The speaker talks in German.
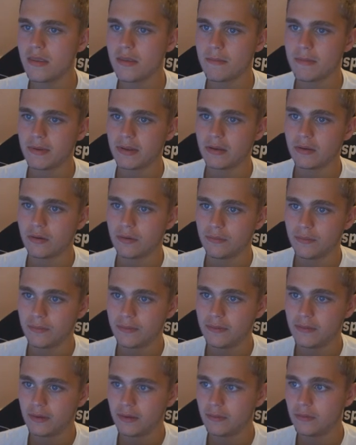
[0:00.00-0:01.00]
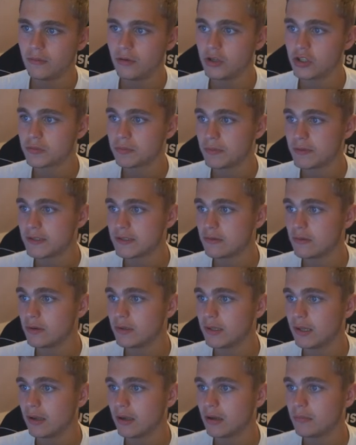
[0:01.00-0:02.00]
Hm, mit denen konnten wir jetzt nicht. Neue
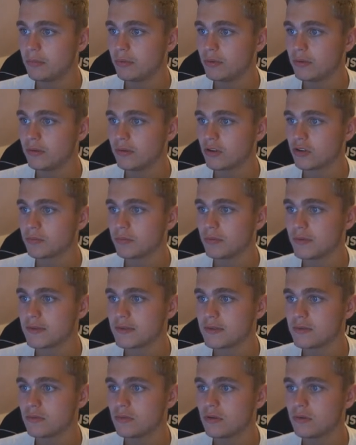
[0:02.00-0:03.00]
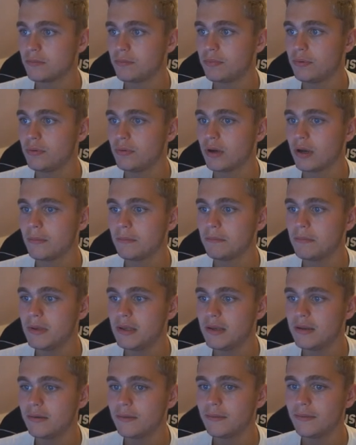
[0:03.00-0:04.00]
Sponsorenangebot in der
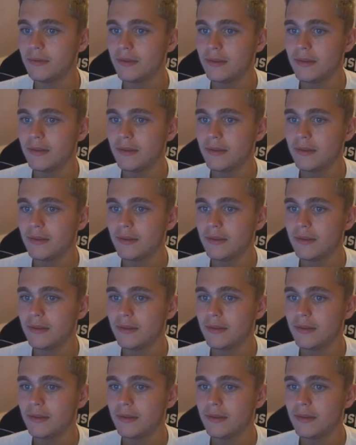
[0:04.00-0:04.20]
Sponsorenpyramide.